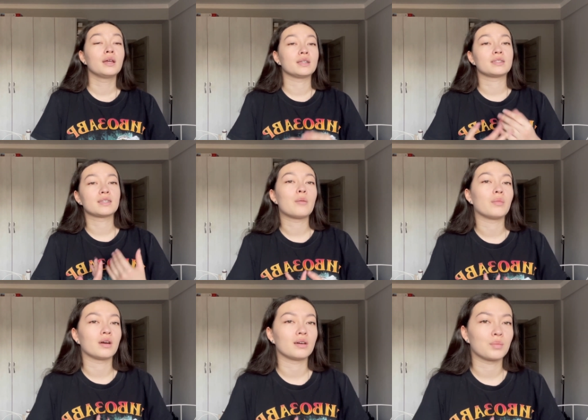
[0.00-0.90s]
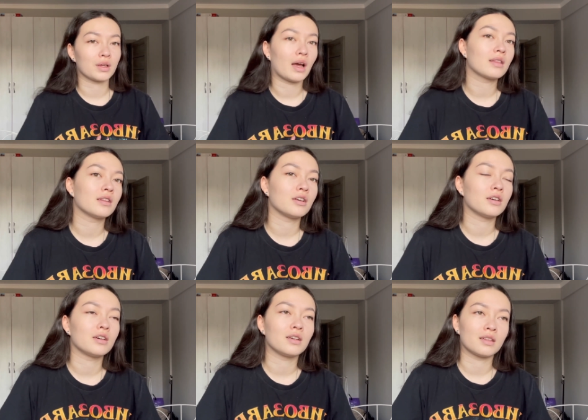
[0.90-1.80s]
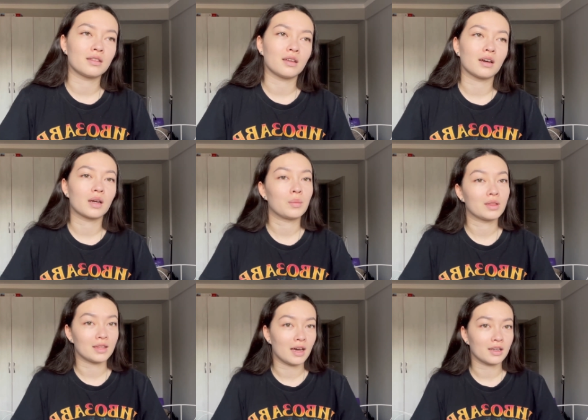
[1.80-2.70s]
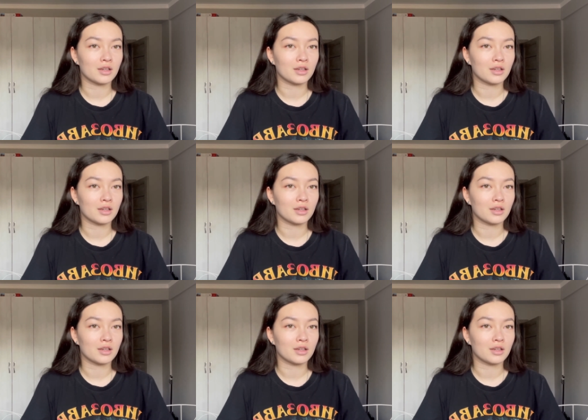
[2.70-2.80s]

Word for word: И самое приятное — это комментарии,